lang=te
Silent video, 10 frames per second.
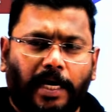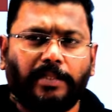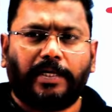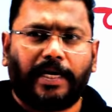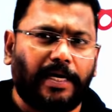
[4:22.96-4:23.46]

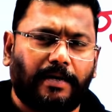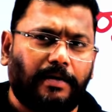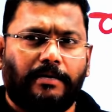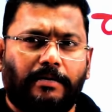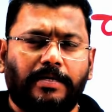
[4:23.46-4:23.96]
అందుకే
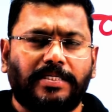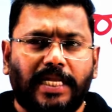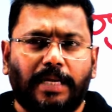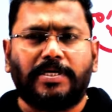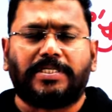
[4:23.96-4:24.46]

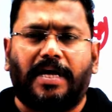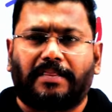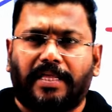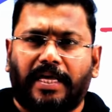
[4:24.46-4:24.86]
సిలబస్ అంత